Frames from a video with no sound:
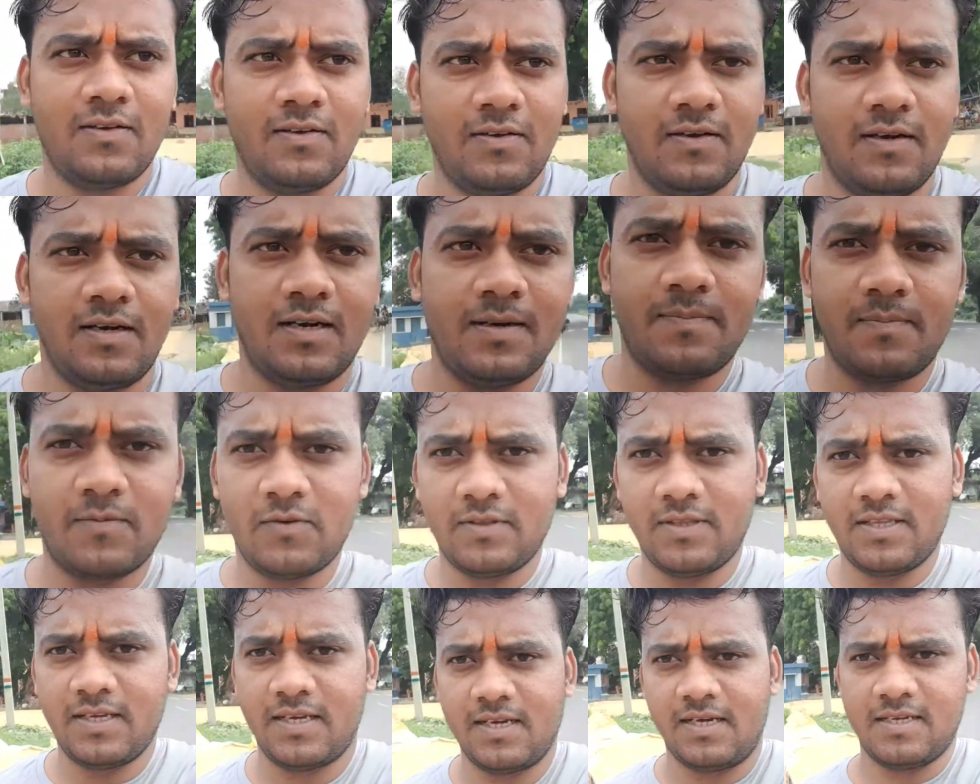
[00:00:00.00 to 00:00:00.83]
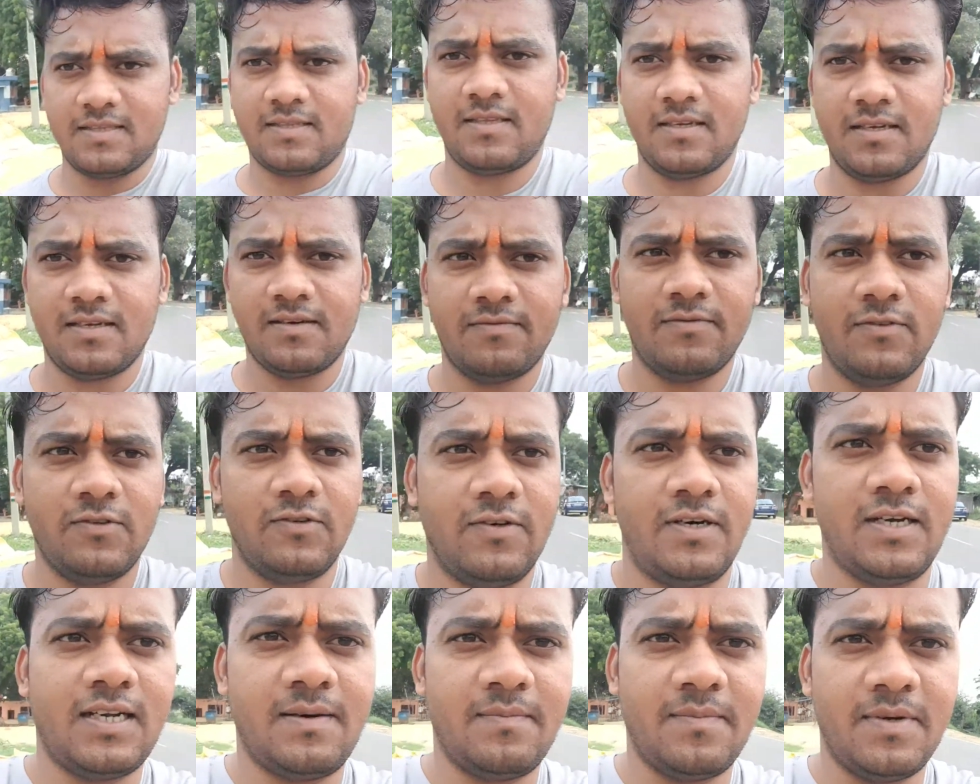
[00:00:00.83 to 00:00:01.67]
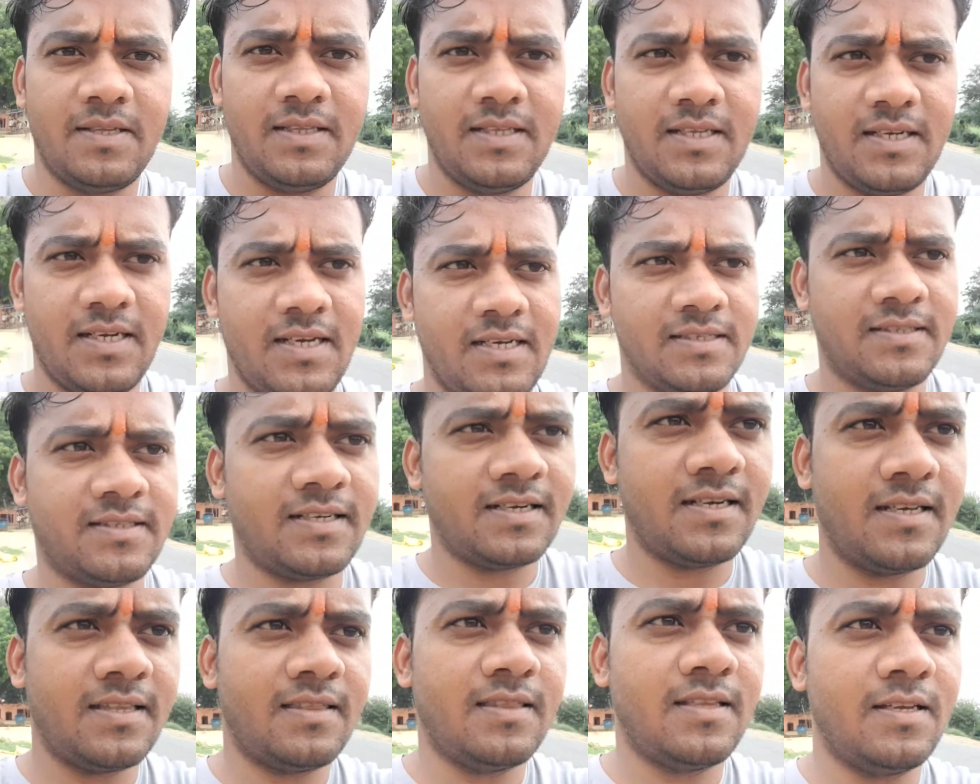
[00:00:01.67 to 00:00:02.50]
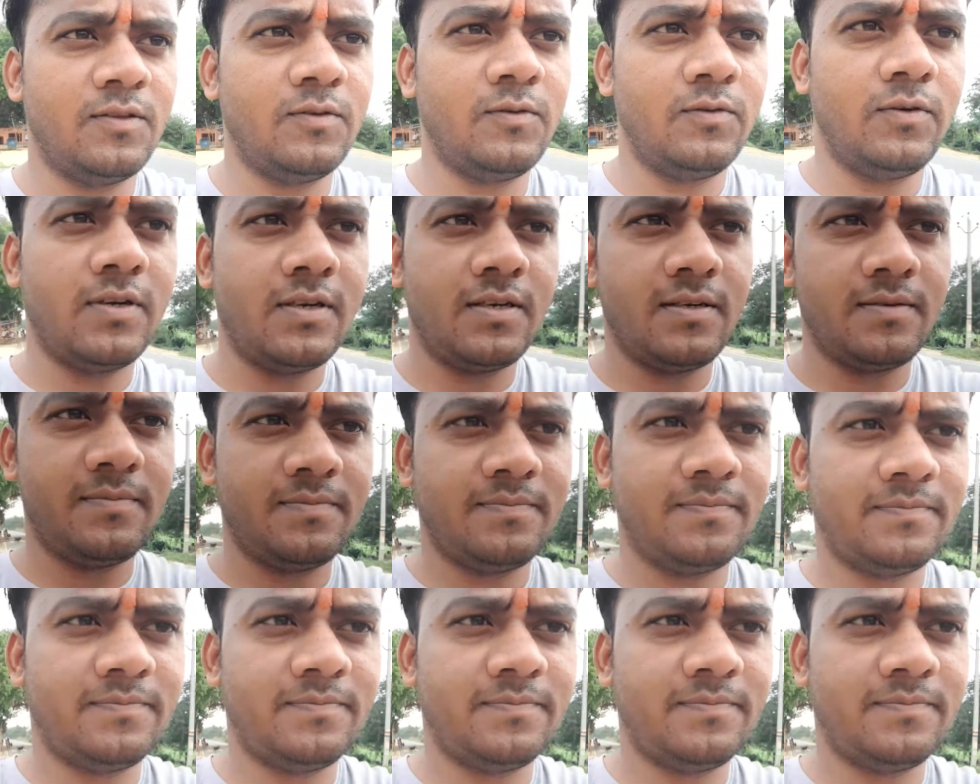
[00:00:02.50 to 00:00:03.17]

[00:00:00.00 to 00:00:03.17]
और आपको दिखाते हैं वो वाला मंदिर यहाँ से कितना दूर है